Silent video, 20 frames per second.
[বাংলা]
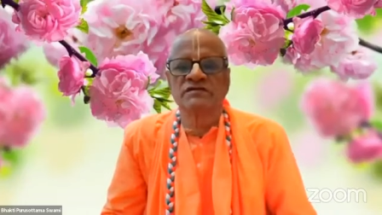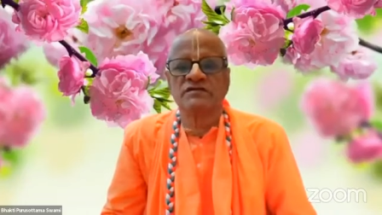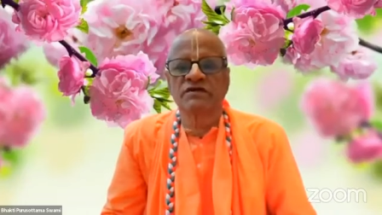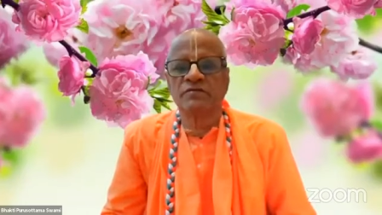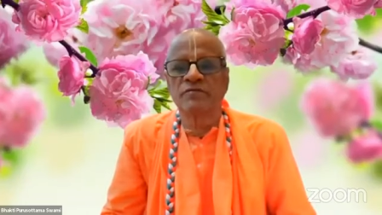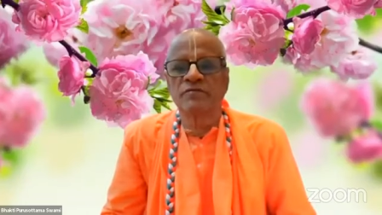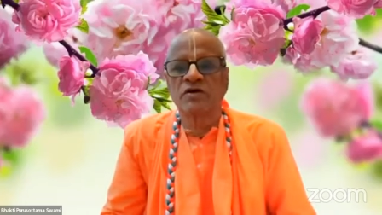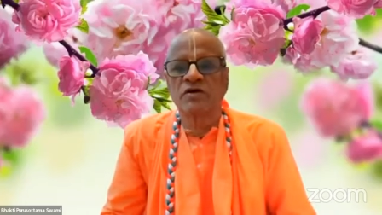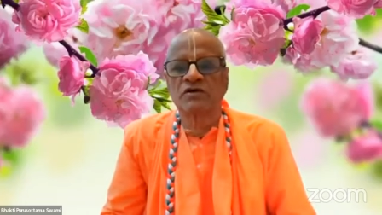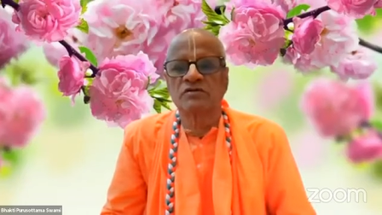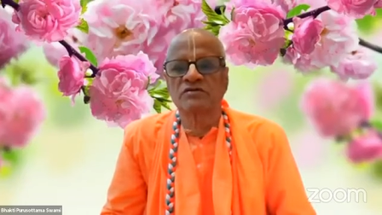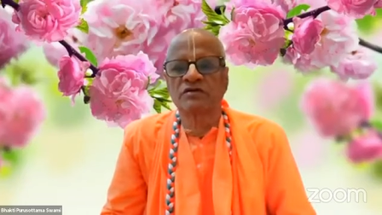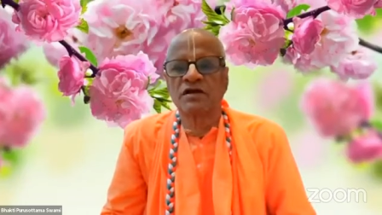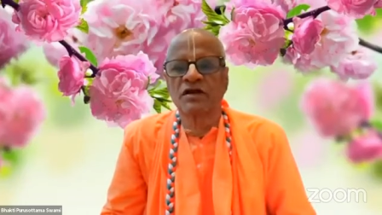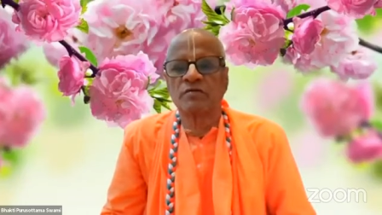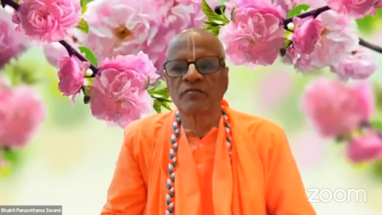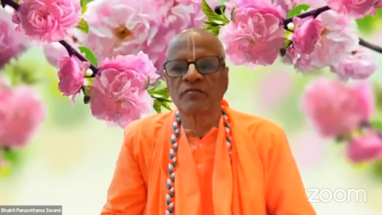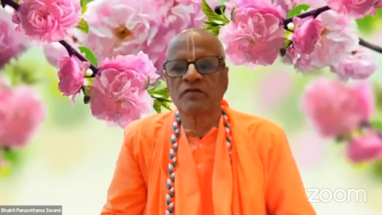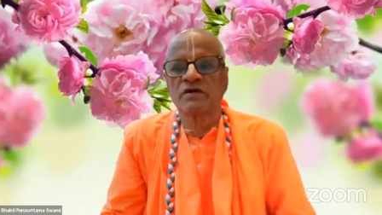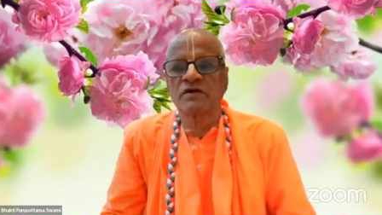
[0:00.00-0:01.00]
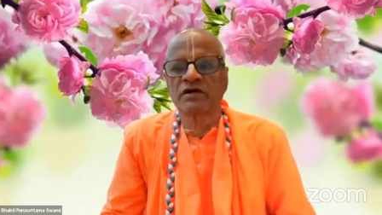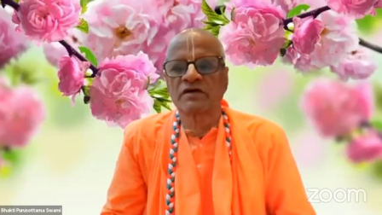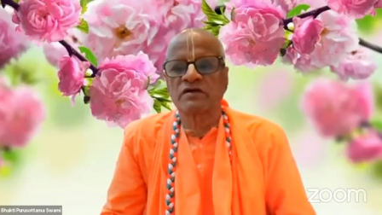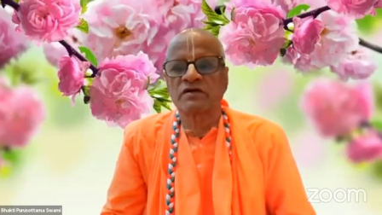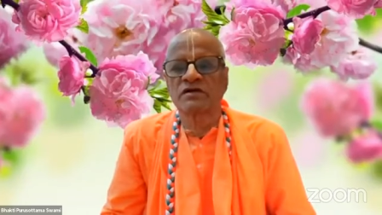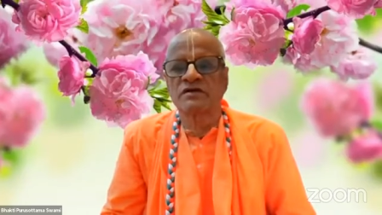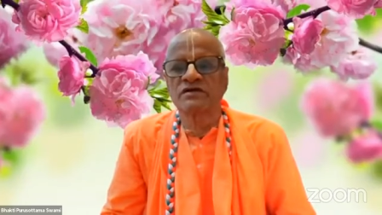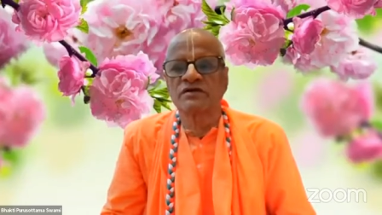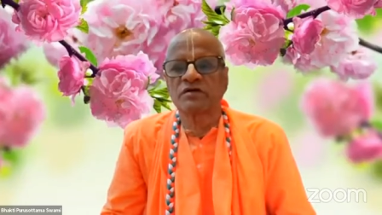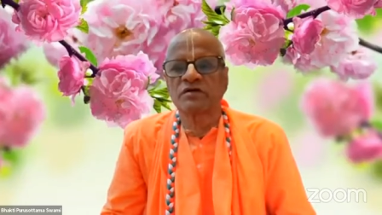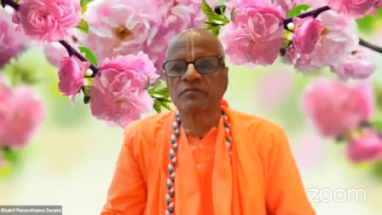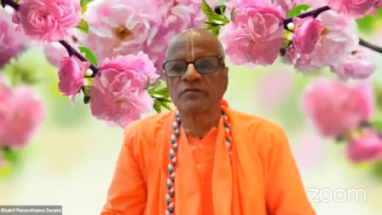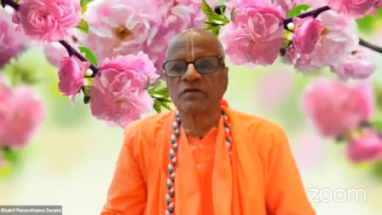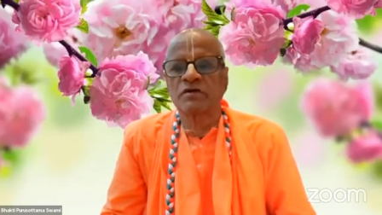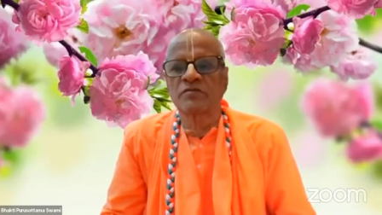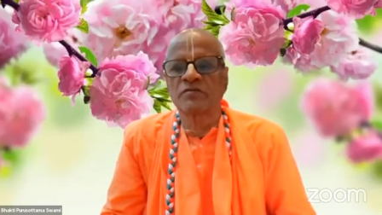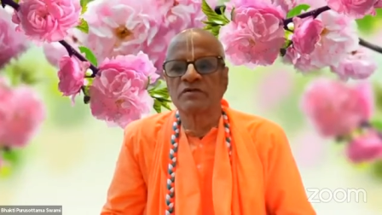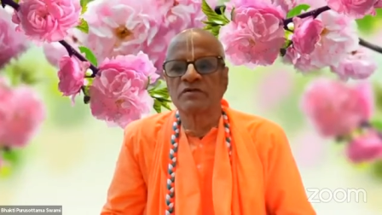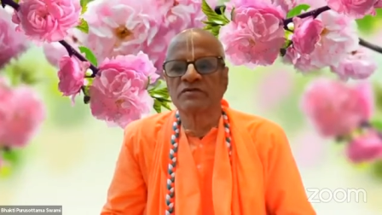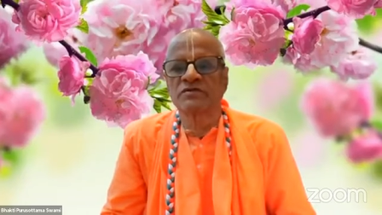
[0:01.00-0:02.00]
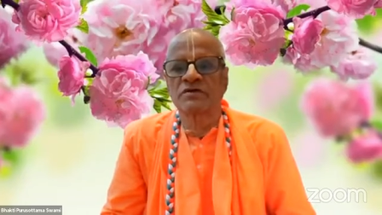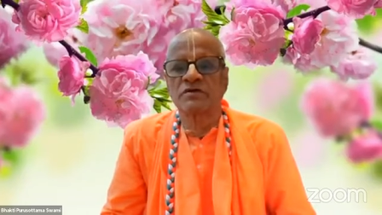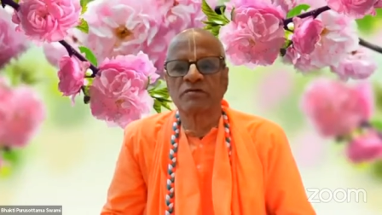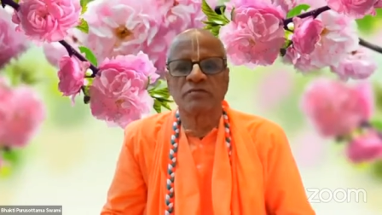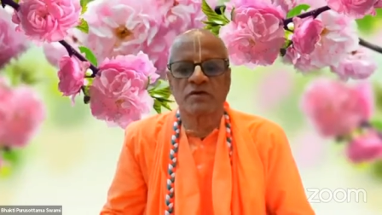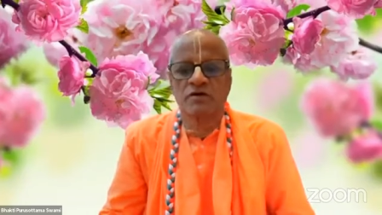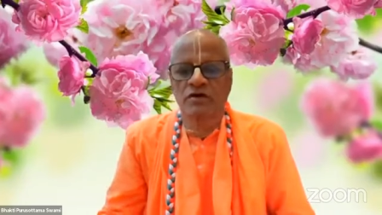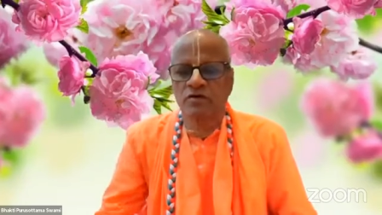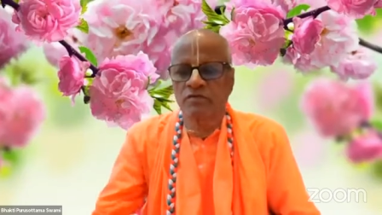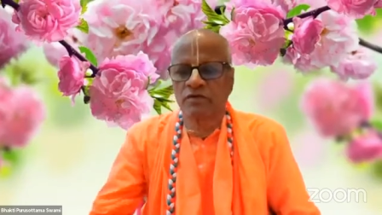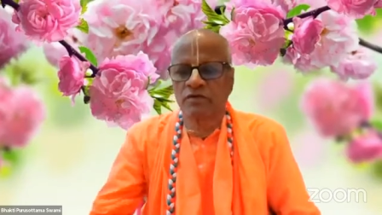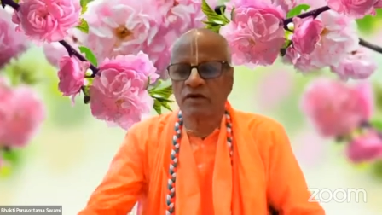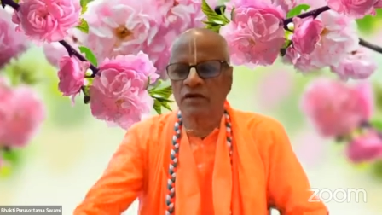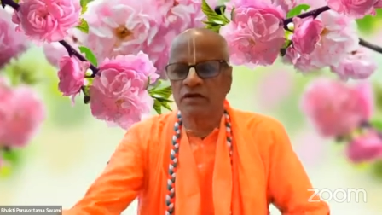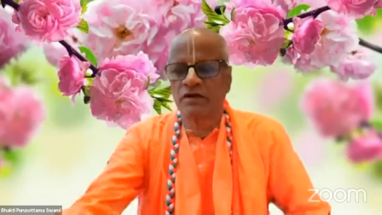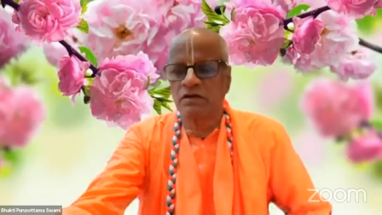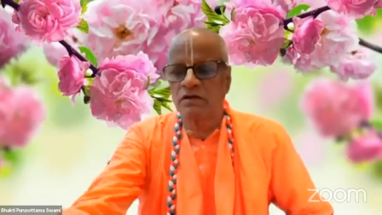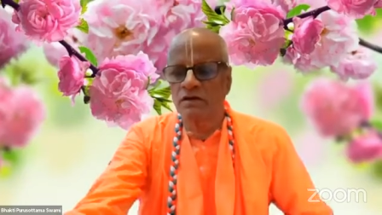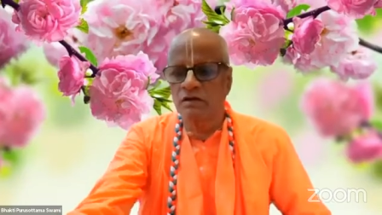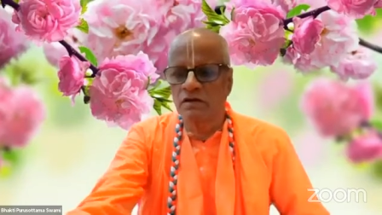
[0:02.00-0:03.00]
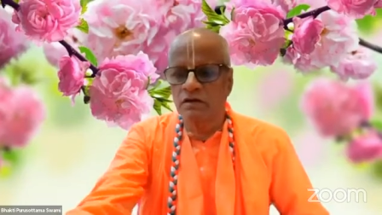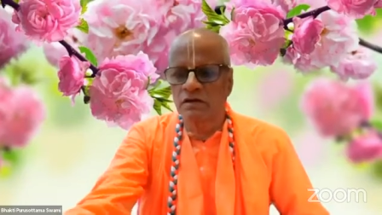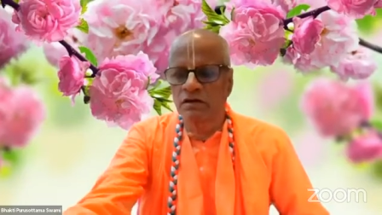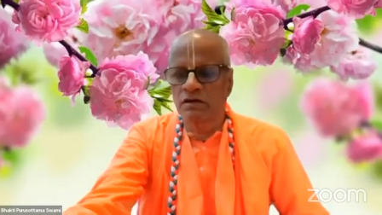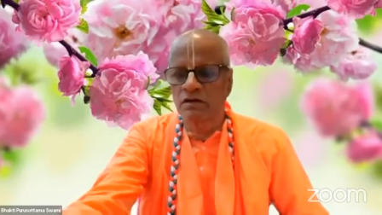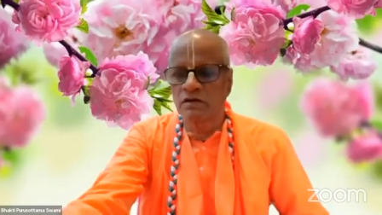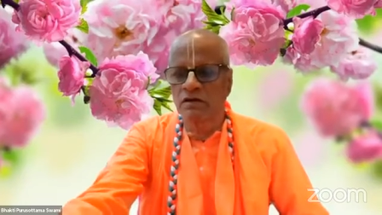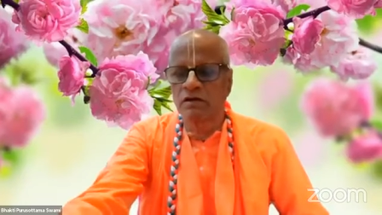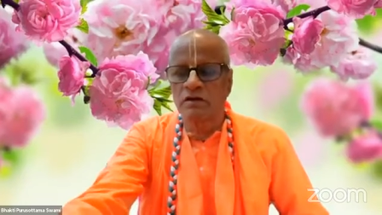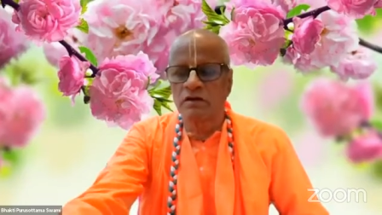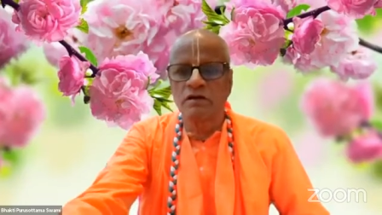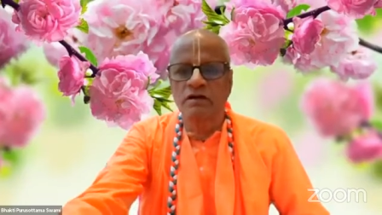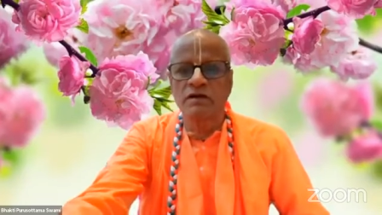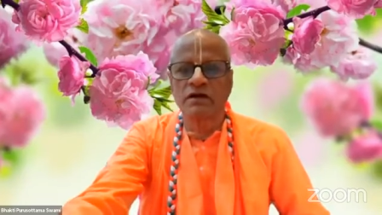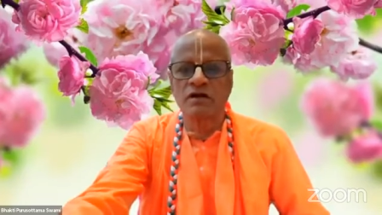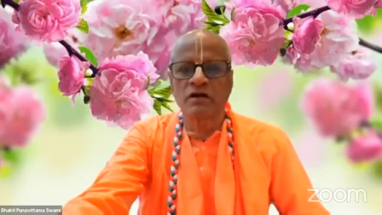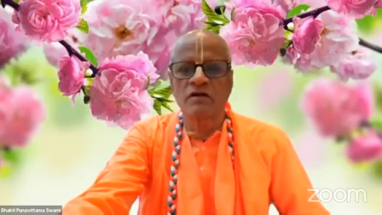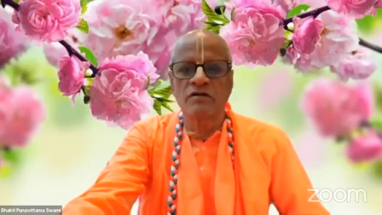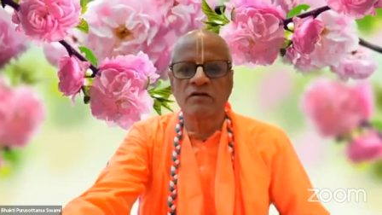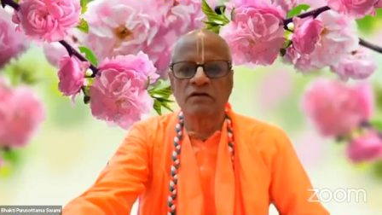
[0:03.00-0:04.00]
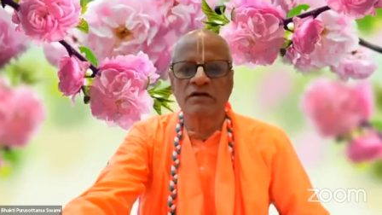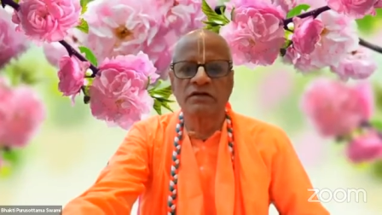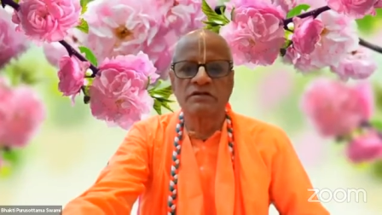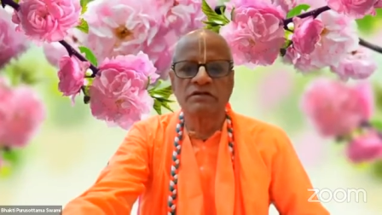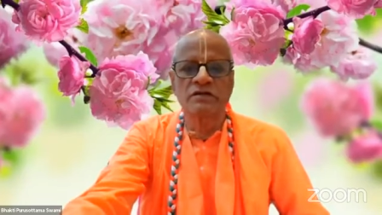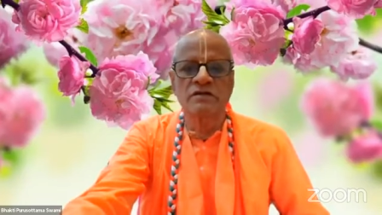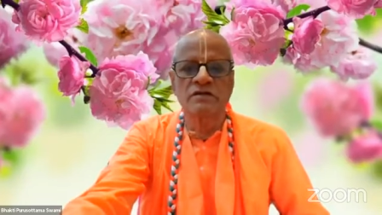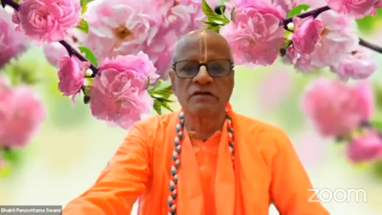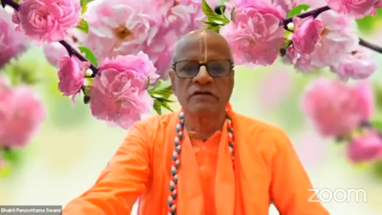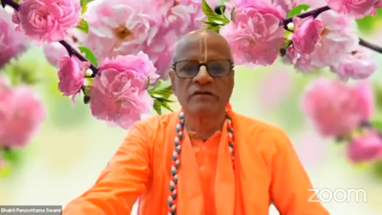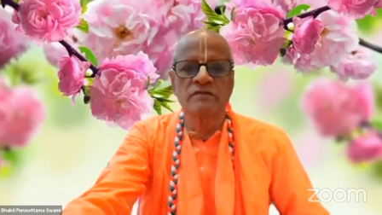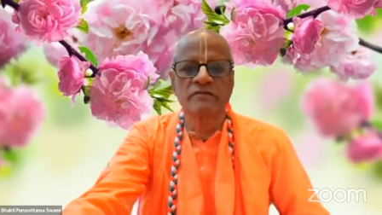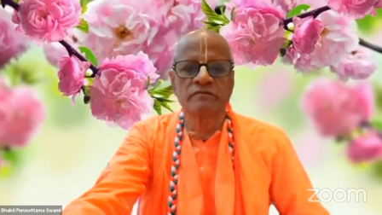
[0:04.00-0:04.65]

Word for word: যে ভক্তরা মনে করে যে পরমেশ্বর ভগবান হয়ে গেছিল